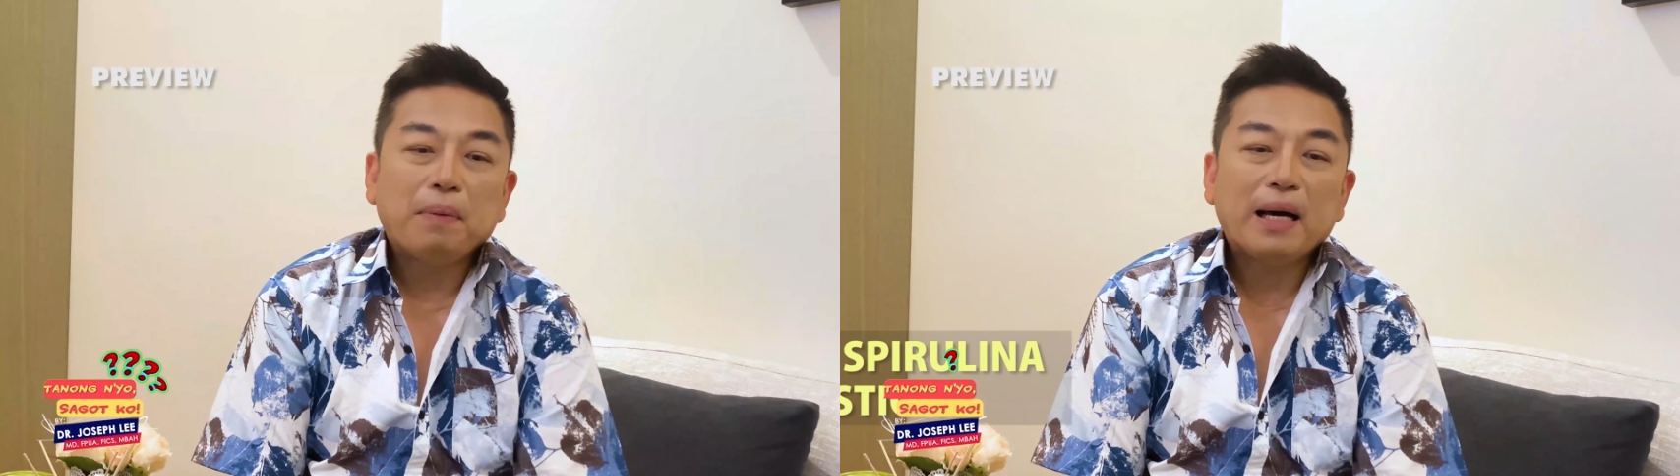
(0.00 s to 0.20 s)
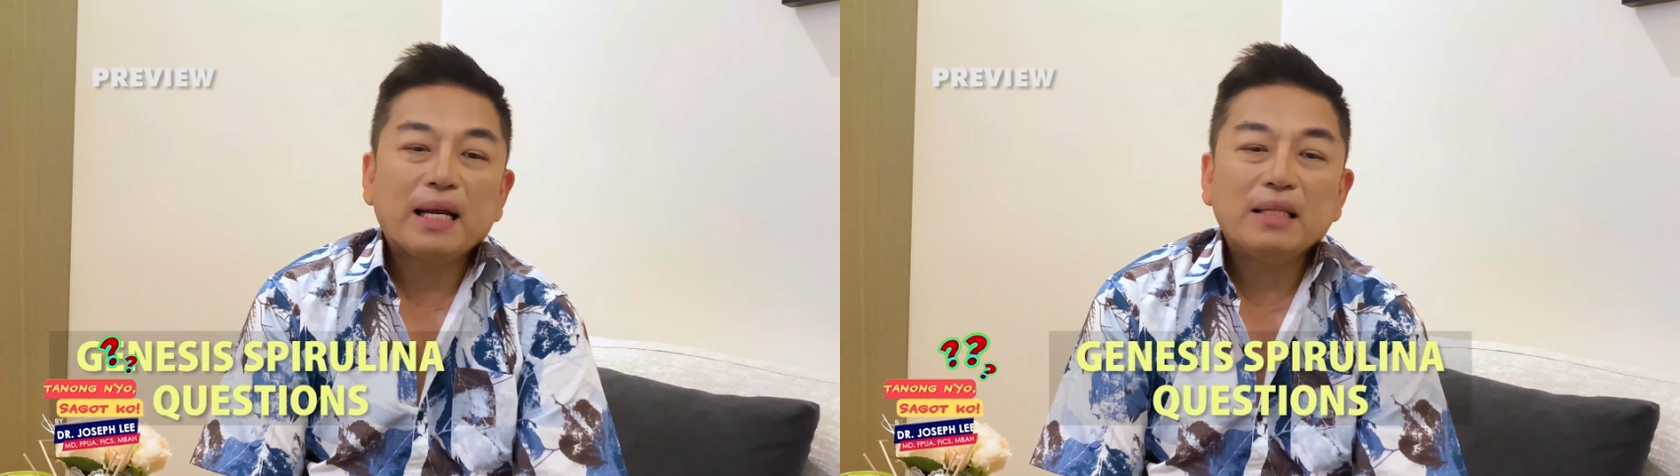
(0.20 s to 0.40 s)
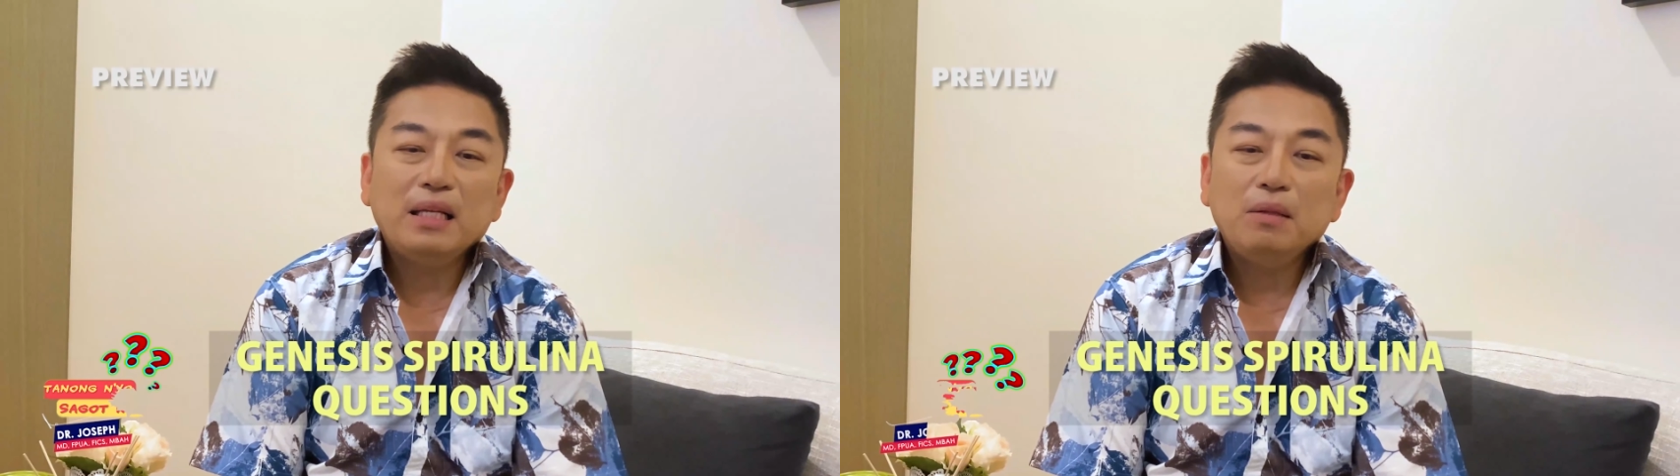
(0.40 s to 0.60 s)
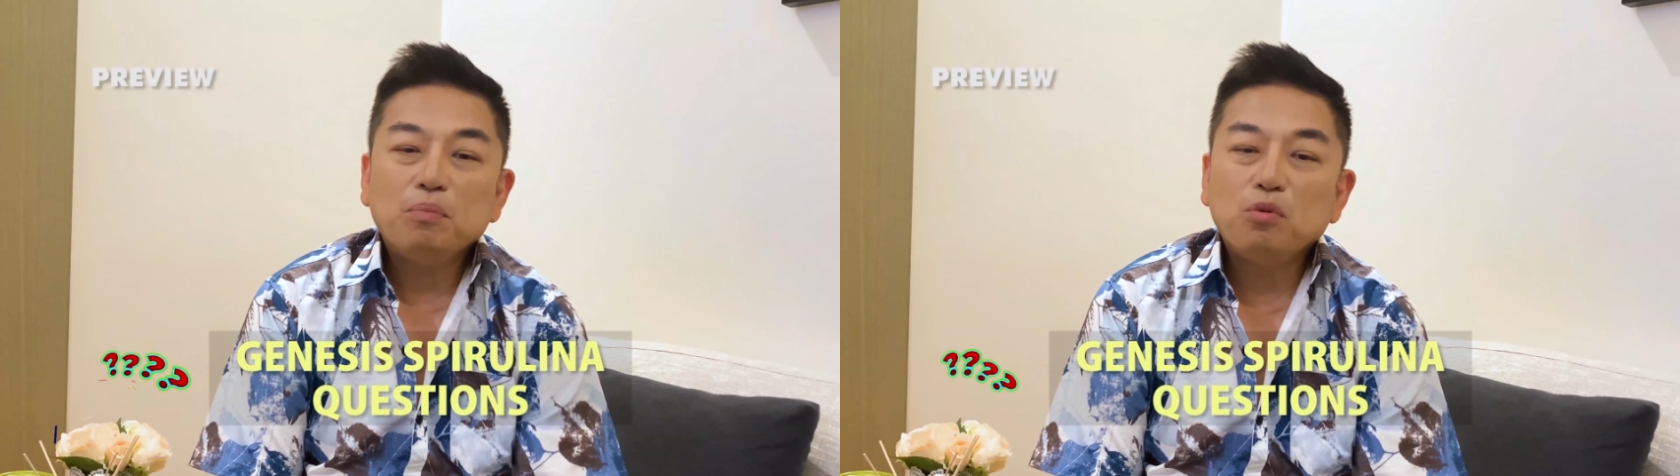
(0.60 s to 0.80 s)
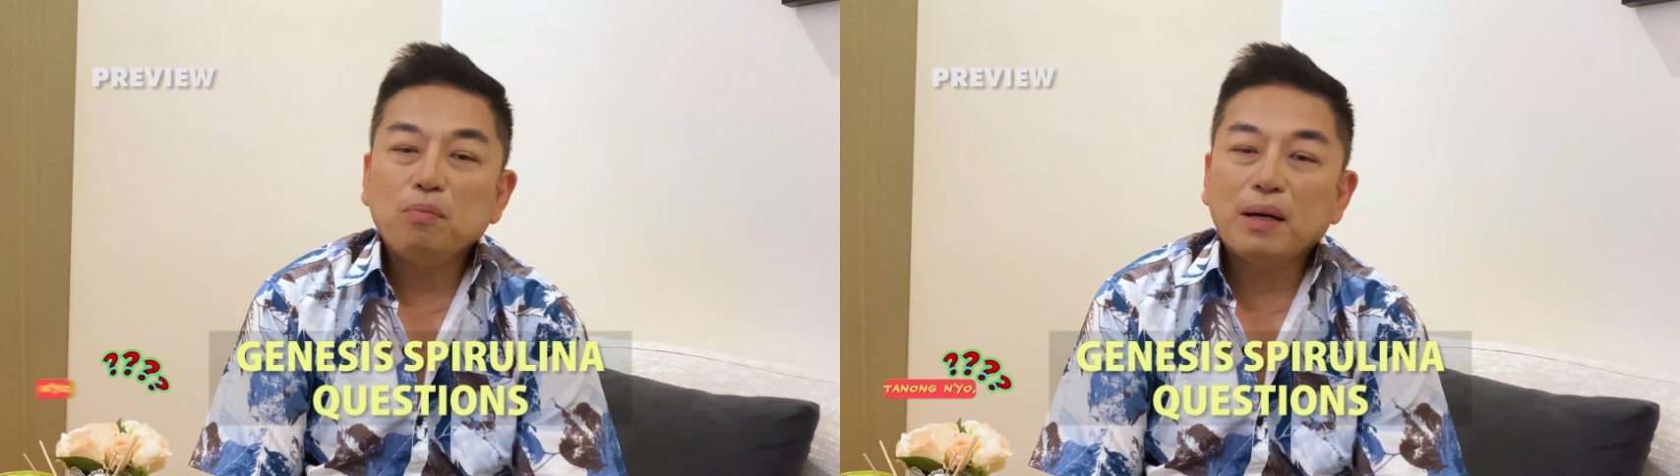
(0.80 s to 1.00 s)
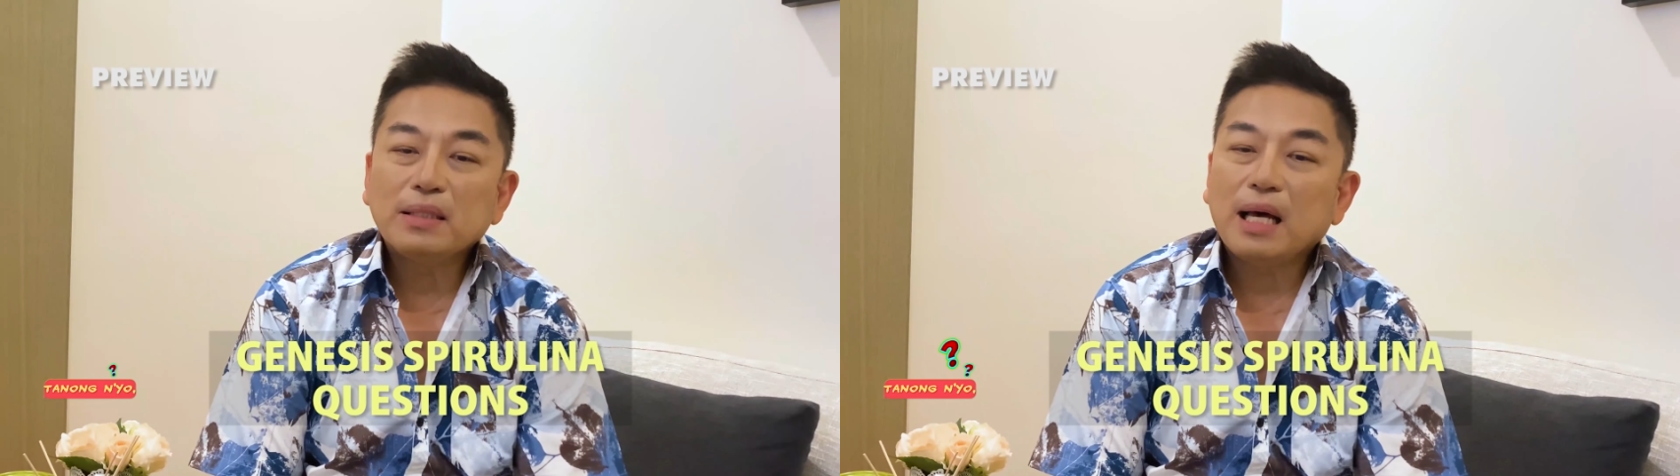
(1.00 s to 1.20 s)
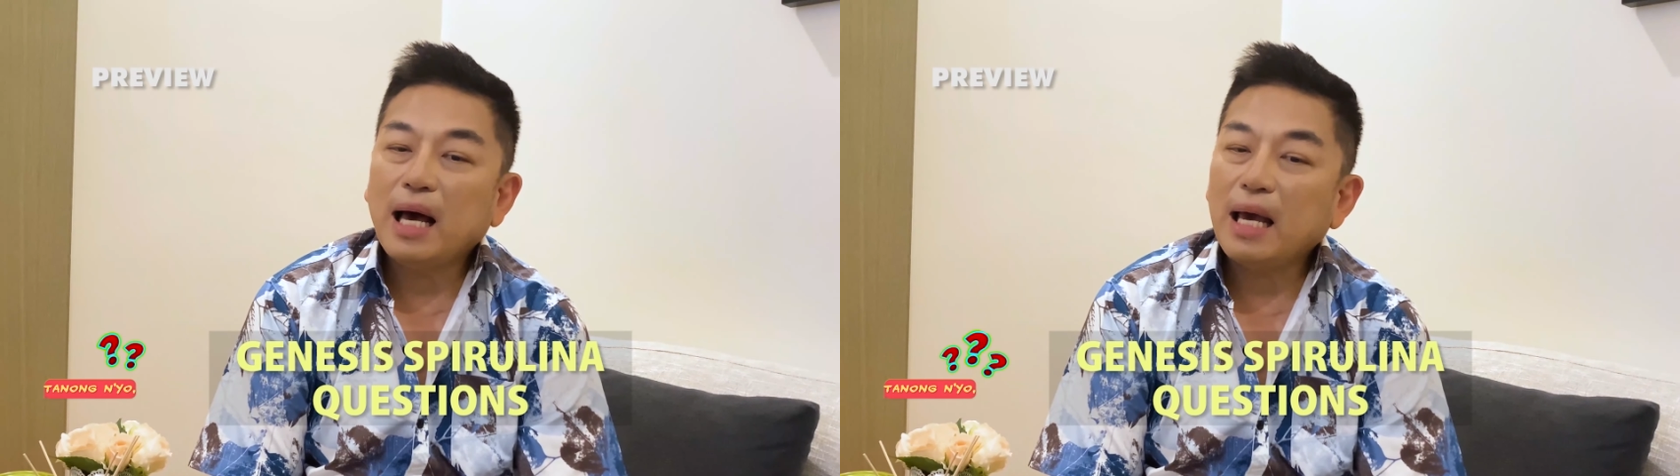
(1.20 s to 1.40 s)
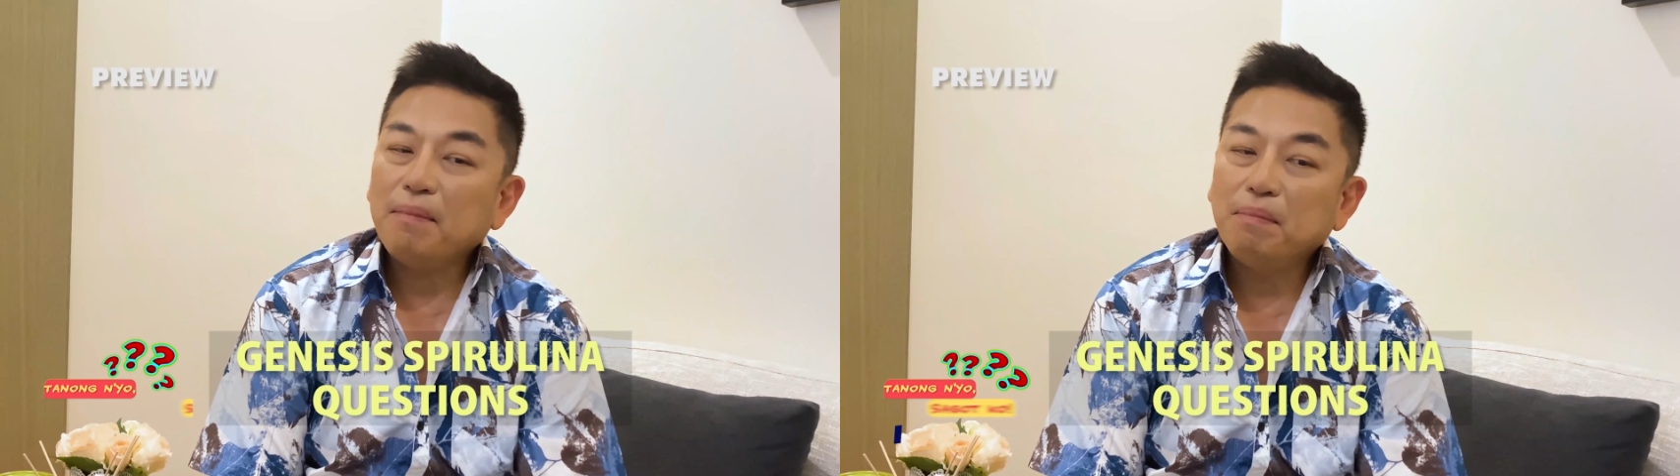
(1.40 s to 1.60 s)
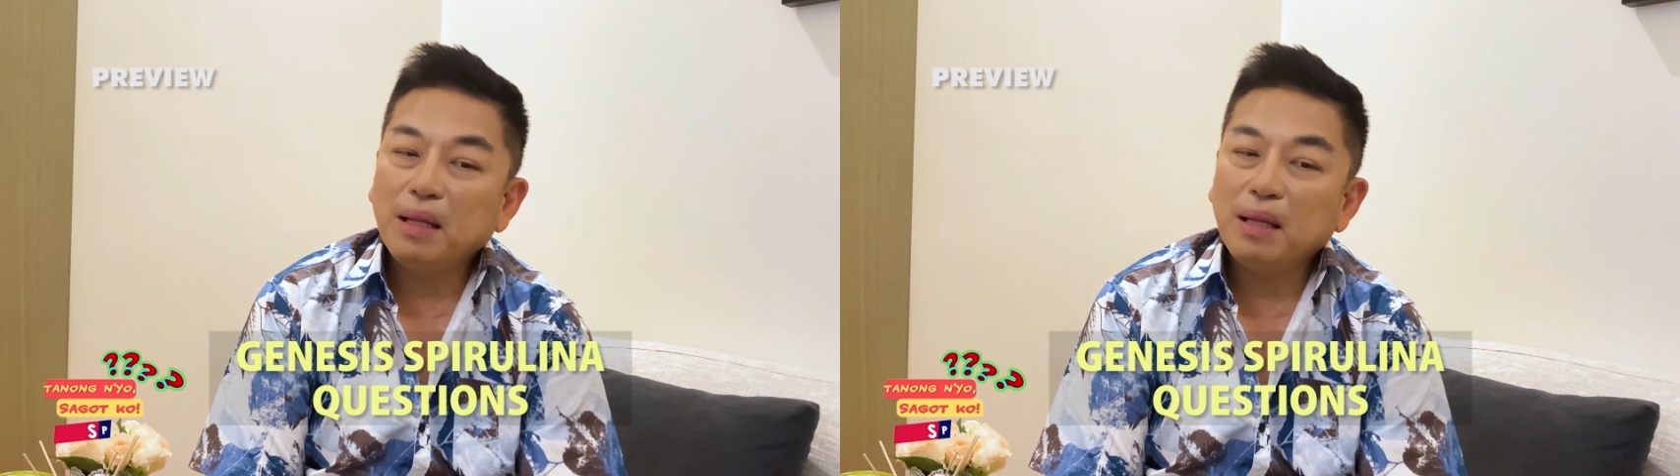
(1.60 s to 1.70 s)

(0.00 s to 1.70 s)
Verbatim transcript: Para din po ba sa high